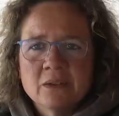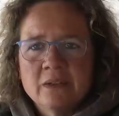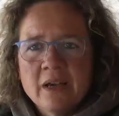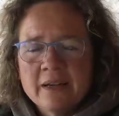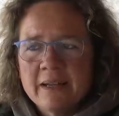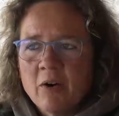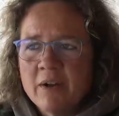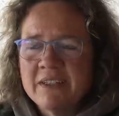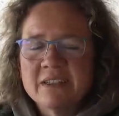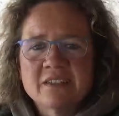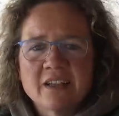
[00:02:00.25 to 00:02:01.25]
ja, in der
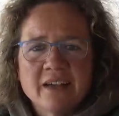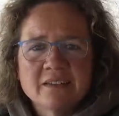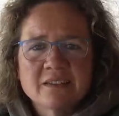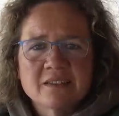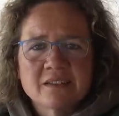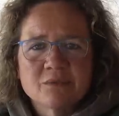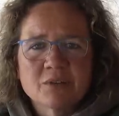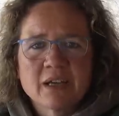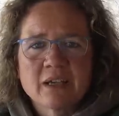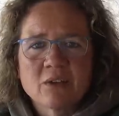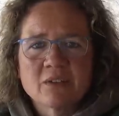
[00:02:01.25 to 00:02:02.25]
heutigen Zeit ist es ja
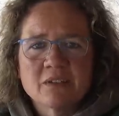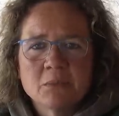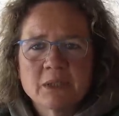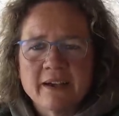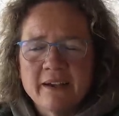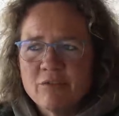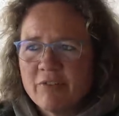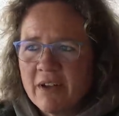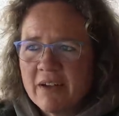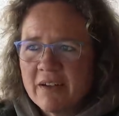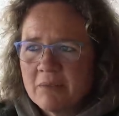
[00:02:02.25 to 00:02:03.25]
wirklich auch ziemlich
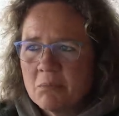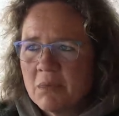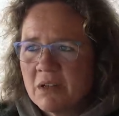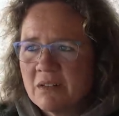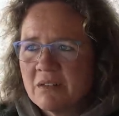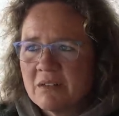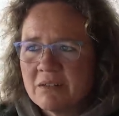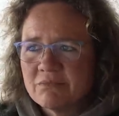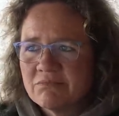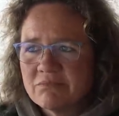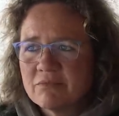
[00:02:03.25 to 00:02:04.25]
einfach. Man
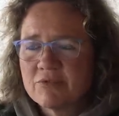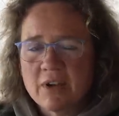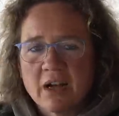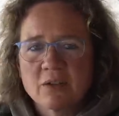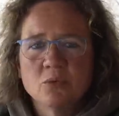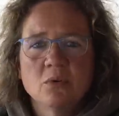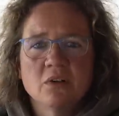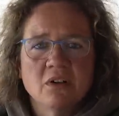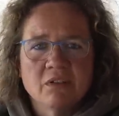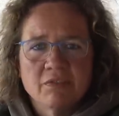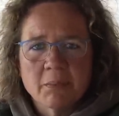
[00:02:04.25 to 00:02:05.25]
fragt
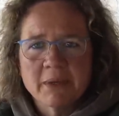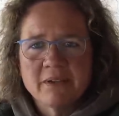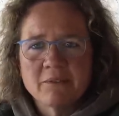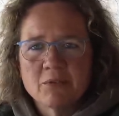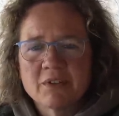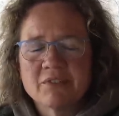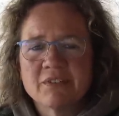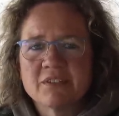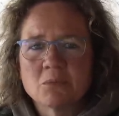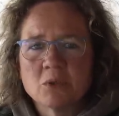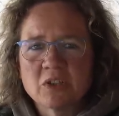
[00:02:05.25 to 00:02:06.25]
Google, wenn man irgendwie was
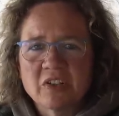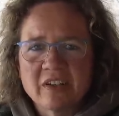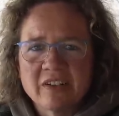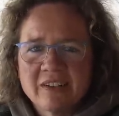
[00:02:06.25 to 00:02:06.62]
wissen möchte